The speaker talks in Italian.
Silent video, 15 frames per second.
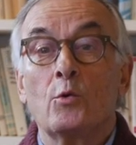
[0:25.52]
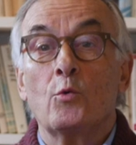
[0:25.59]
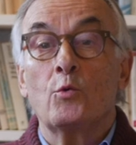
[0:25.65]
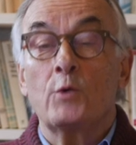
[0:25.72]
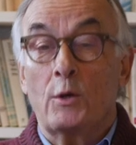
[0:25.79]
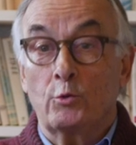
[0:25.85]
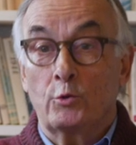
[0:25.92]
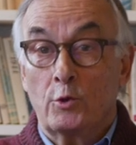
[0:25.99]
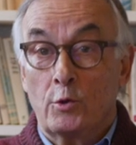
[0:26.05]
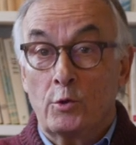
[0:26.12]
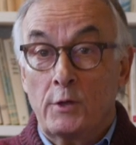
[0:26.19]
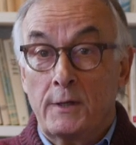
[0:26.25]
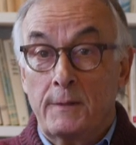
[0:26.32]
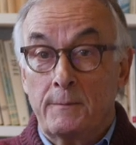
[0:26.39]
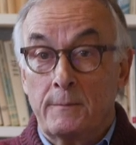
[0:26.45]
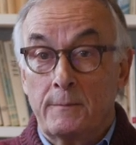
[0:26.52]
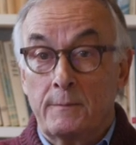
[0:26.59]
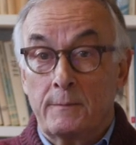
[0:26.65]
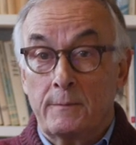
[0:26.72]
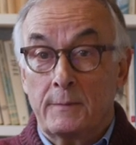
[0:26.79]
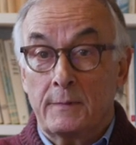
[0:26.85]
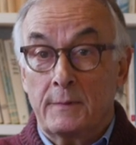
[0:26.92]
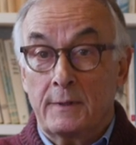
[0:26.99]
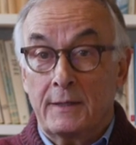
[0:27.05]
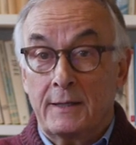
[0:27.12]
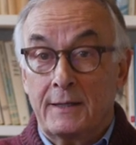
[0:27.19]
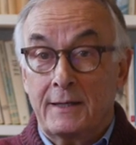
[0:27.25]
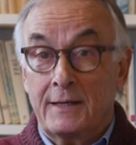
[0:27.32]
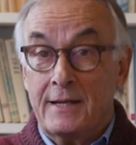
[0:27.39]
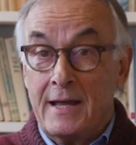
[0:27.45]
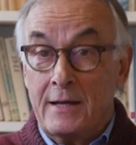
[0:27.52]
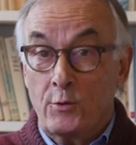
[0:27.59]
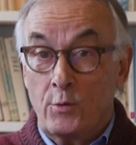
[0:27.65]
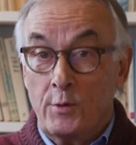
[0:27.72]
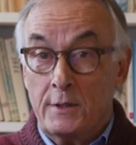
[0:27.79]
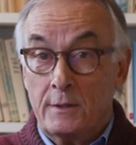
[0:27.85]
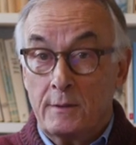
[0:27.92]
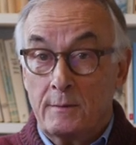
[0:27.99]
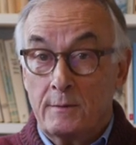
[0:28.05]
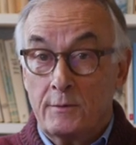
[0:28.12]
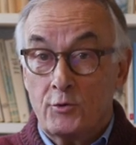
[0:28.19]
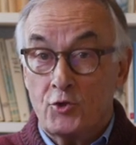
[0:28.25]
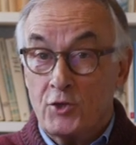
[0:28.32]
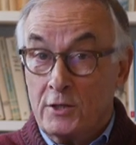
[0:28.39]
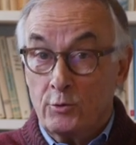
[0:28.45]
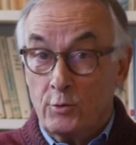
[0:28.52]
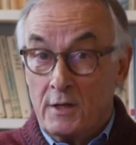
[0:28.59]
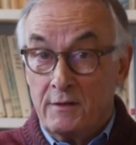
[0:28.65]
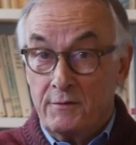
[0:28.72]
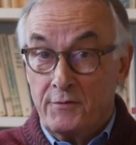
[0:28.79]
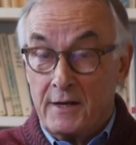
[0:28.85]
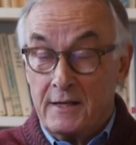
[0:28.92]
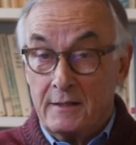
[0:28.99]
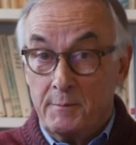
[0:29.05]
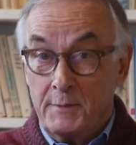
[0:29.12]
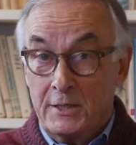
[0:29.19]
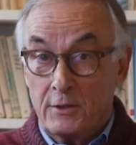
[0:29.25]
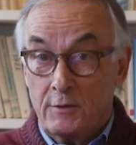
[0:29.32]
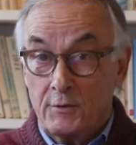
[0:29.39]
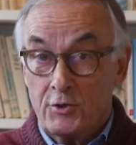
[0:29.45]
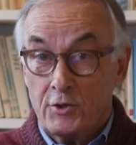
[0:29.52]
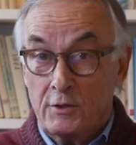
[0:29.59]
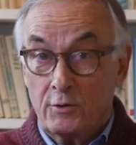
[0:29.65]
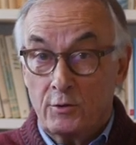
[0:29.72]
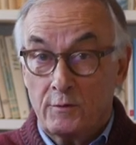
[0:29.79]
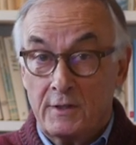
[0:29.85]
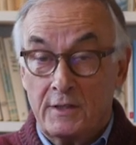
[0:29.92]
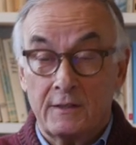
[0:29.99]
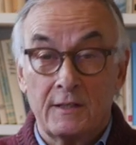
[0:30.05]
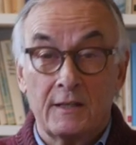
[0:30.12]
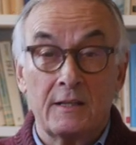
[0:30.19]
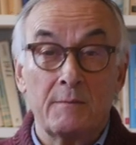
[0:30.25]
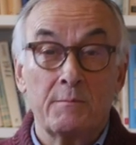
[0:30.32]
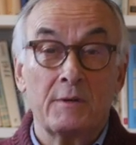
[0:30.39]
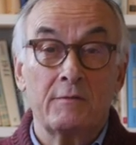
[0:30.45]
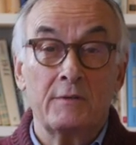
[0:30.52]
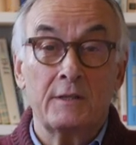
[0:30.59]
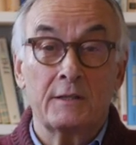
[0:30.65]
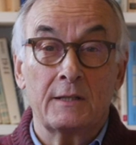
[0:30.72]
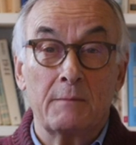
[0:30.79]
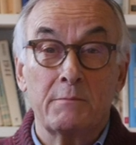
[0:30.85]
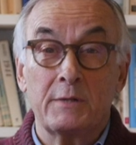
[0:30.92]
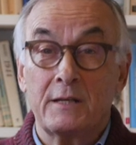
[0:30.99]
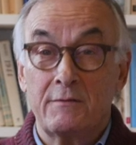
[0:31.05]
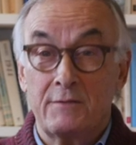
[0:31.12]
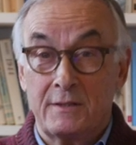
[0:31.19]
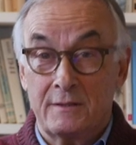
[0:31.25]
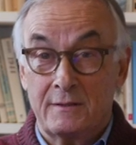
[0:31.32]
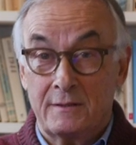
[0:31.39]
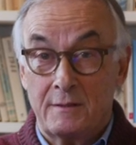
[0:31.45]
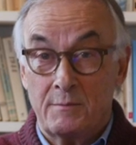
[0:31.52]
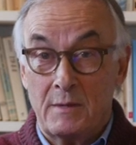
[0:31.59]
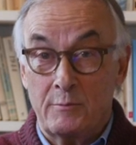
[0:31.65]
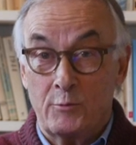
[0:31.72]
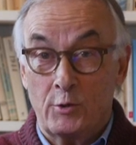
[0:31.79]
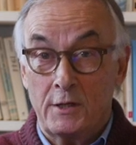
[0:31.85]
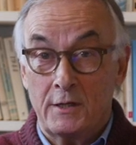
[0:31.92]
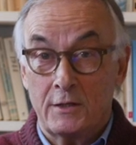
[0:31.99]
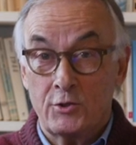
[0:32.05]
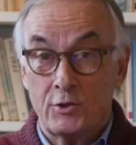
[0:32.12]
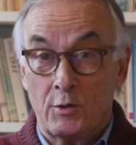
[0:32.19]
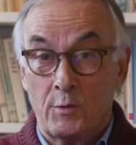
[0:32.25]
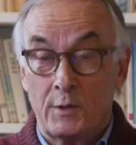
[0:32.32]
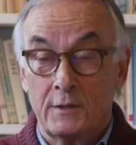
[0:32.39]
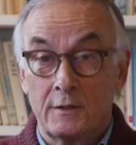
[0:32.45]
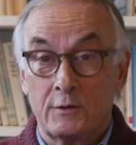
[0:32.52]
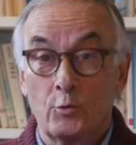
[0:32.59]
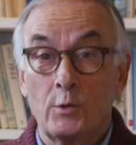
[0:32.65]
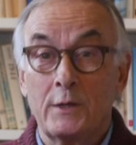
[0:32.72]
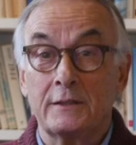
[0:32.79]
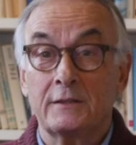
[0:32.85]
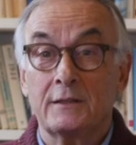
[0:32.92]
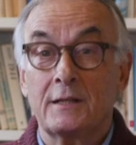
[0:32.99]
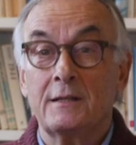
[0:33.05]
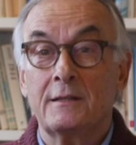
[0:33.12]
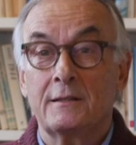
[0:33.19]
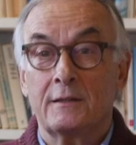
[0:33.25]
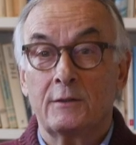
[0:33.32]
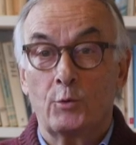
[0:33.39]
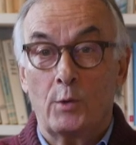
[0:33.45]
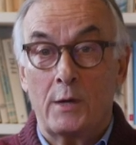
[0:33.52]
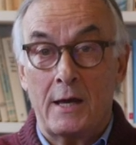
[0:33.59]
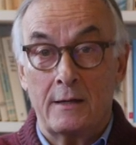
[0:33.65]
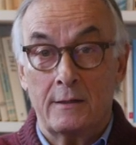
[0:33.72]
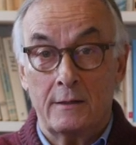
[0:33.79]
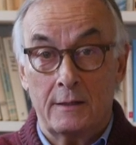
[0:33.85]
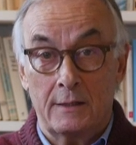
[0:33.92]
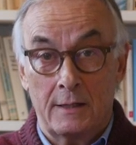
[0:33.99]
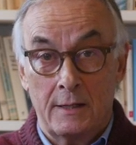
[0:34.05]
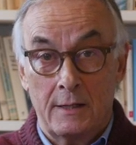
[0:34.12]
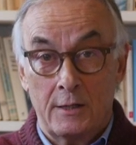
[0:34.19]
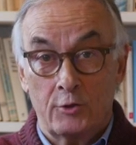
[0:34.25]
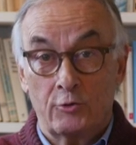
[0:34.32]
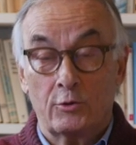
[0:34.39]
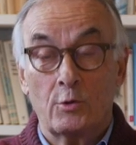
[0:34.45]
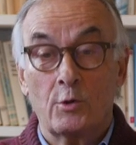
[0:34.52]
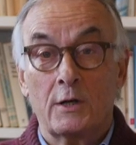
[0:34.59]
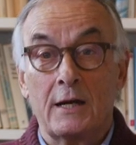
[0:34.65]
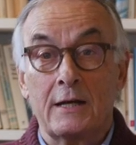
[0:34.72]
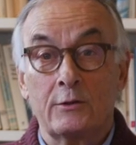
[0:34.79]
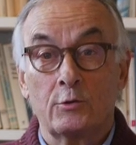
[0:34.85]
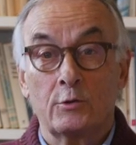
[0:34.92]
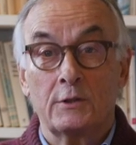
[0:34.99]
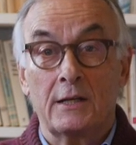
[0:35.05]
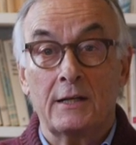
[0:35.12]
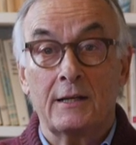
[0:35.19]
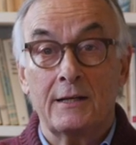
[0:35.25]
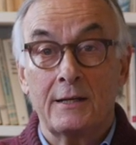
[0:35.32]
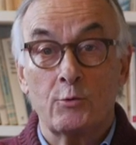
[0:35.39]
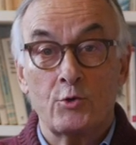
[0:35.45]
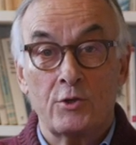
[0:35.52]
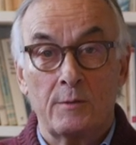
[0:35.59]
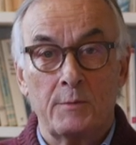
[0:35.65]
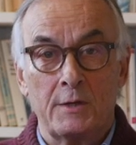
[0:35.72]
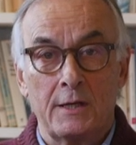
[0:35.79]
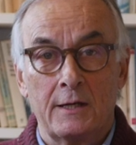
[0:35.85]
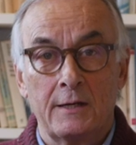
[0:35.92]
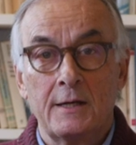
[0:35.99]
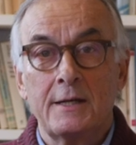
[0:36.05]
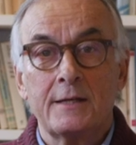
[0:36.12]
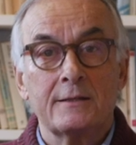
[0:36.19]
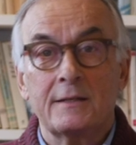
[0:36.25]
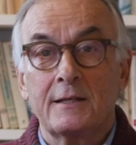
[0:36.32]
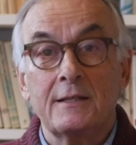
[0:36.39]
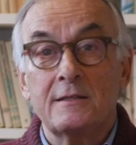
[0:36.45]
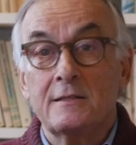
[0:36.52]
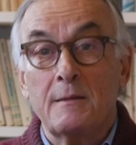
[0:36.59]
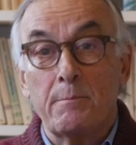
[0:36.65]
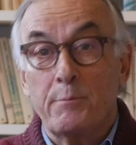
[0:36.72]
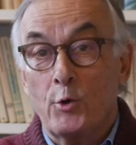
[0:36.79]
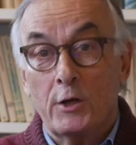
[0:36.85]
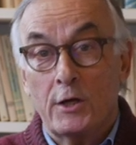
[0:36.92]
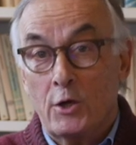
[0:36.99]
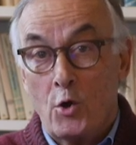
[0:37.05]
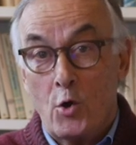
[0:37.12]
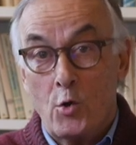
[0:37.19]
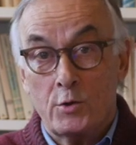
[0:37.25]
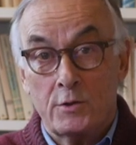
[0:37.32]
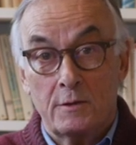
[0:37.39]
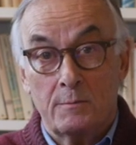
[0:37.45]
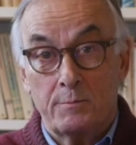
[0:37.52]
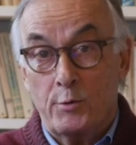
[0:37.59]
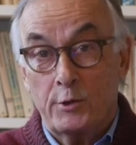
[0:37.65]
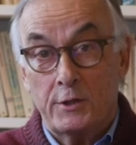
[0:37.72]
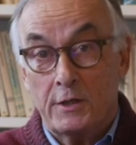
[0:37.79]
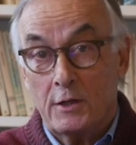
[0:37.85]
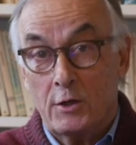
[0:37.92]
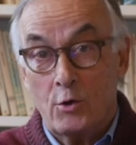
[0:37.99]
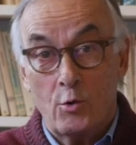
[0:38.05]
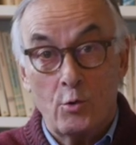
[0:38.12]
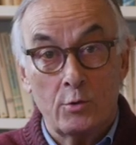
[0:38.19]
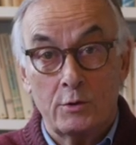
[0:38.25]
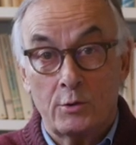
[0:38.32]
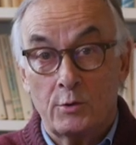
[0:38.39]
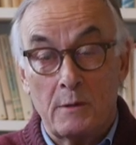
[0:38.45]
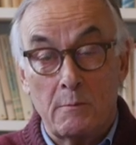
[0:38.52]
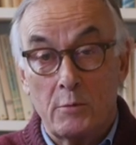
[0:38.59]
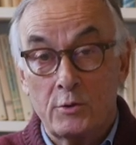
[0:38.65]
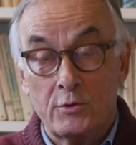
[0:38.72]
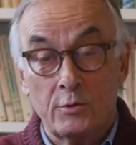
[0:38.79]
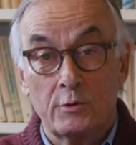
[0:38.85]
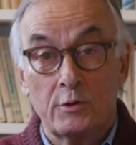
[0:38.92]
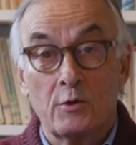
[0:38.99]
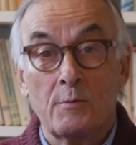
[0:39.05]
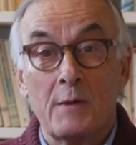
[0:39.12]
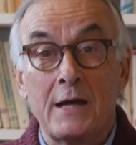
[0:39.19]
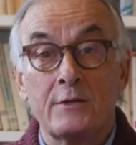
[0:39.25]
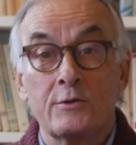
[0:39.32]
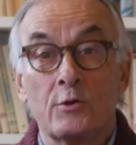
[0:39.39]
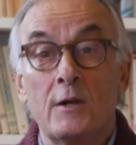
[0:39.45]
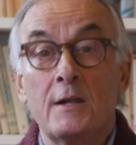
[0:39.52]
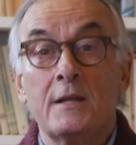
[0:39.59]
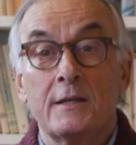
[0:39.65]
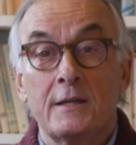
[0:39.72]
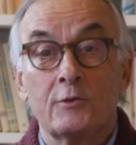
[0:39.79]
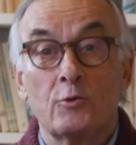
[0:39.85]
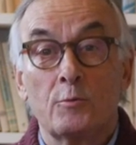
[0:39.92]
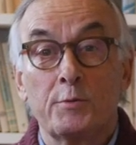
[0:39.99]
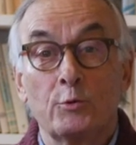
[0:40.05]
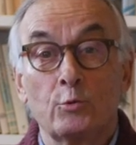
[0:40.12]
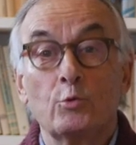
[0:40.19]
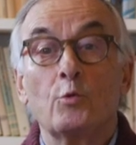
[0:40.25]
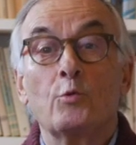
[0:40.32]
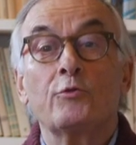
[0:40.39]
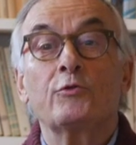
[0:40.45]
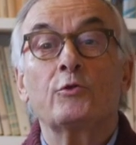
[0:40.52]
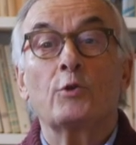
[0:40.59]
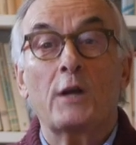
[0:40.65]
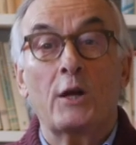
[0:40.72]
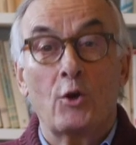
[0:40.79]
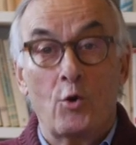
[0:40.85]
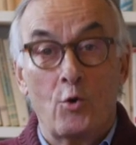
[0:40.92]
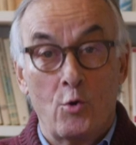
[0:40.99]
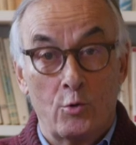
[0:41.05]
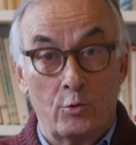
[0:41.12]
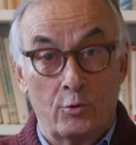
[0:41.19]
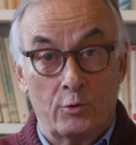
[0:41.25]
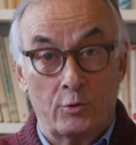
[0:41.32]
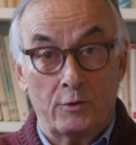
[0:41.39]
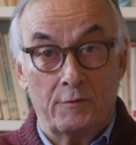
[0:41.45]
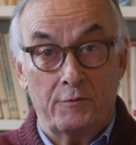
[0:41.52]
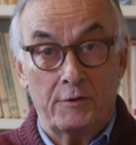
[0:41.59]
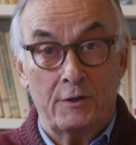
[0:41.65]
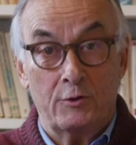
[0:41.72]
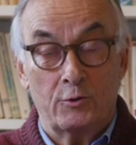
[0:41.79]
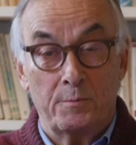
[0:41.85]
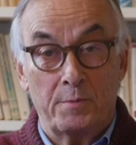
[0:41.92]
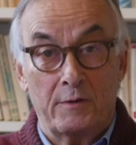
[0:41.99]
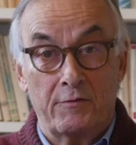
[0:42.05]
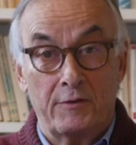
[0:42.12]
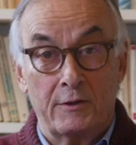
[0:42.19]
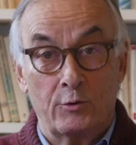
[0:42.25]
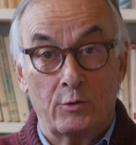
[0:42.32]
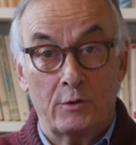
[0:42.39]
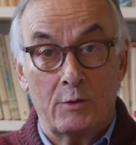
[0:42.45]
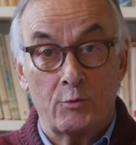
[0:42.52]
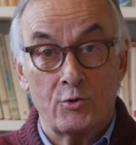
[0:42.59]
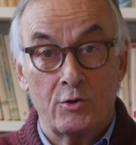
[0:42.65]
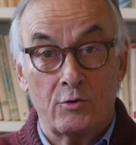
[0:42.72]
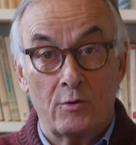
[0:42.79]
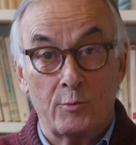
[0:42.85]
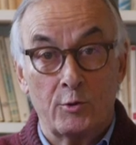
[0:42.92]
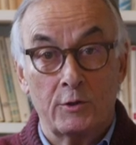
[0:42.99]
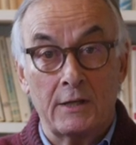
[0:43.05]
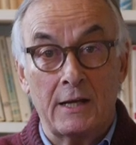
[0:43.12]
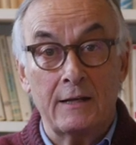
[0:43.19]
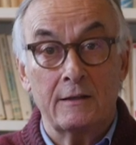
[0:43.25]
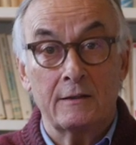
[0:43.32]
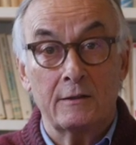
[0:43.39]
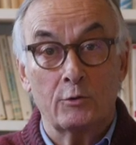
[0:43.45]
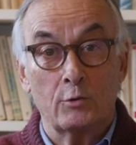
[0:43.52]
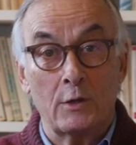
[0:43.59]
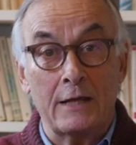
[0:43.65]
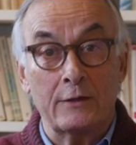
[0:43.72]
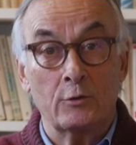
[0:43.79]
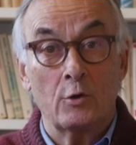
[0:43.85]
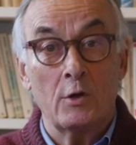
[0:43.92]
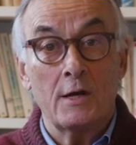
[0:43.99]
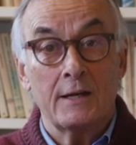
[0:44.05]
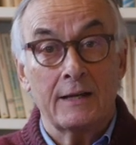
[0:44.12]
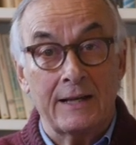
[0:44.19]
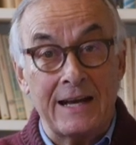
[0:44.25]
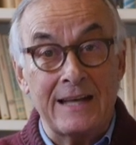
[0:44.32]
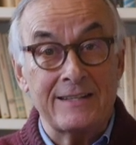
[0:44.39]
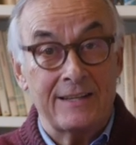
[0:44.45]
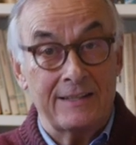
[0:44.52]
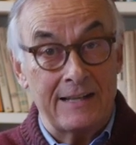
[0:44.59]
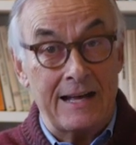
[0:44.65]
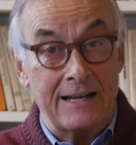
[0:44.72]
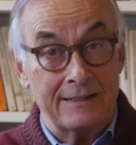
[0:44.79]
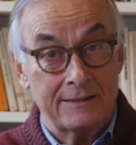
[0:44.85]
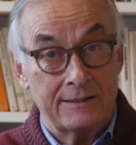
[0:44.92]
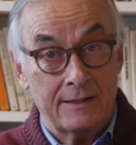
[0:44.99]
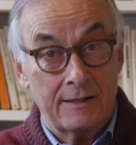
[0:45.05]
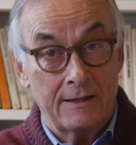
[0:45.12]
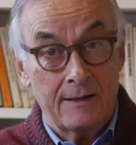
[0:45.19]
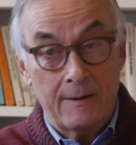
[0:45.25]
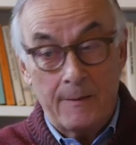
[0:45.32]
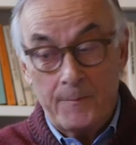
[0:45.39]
un autore che nacque Cento anni fa, nel 1920, ed ebbe vita brevissima, morì nel 52 a 32 anni, stroncato dalla leucemia. Scrisse poche cose, pochi racconti, un abbozzo di romanzo e soprattutto questo racconto, definito perfetto da Eugenio Montale, intitolato Casa d'altri.